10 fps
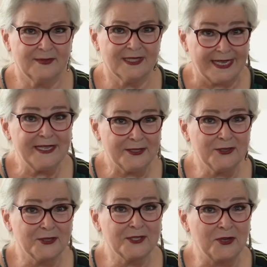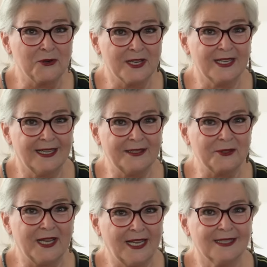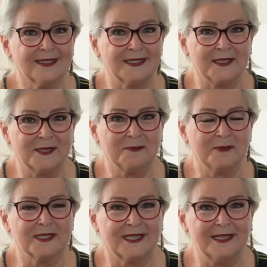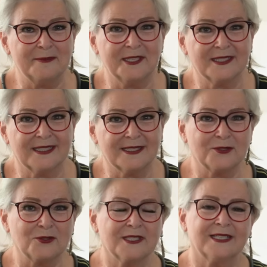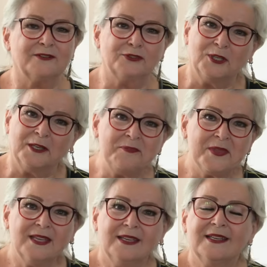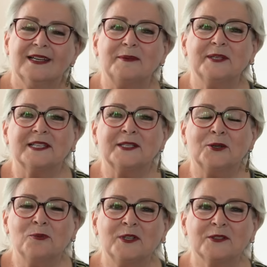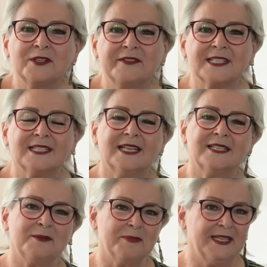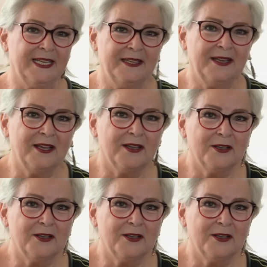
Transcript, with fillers: Seit 1981 betreibe ich das und davor habe ich an der Humboldt-Universität in Berlin